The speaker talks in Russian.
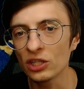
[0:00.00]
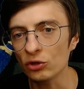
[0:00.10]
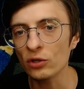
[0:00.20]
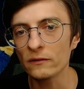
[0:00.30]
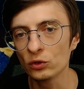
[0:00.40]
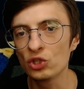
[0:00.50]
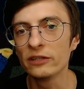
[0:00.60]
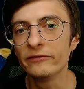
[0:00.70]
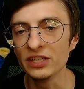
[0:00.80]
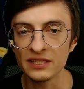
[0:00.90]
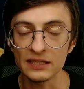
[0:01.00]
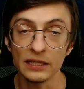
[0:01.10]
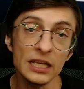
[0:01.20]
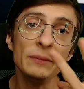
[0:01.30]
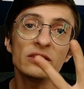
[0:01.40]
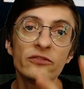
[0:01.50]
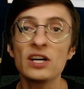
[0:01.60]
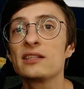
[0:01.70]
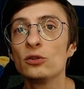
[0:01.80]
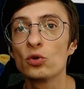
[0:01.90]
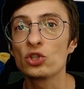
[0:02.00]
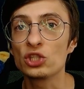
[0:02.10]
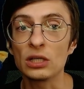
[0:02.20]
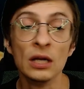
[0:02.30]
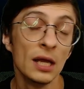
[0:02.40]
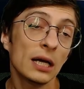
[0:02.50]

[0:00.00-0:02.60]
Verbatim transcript: которого нужно вынести. Либо два заложника.